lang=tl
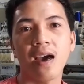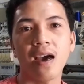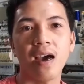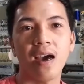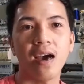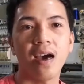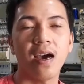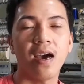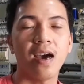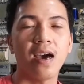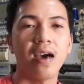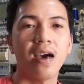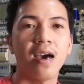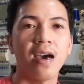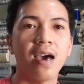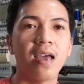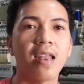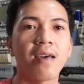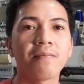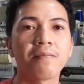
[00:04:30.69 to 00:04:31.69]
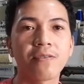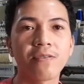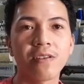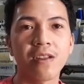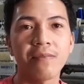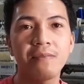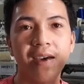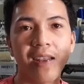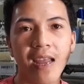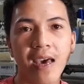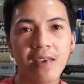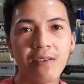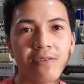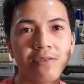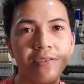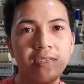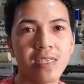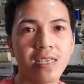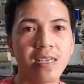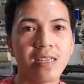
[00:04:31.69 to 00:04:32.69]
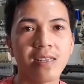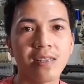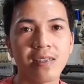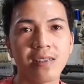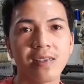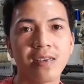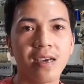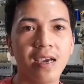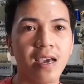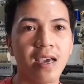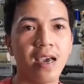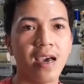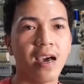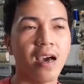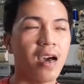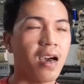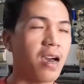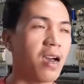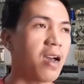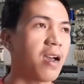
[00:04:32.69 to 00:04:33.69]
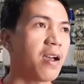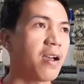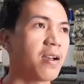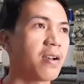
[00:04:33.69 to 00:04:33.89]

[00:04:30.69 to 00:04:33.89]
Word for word: uh, alam ko naman ayusin kaya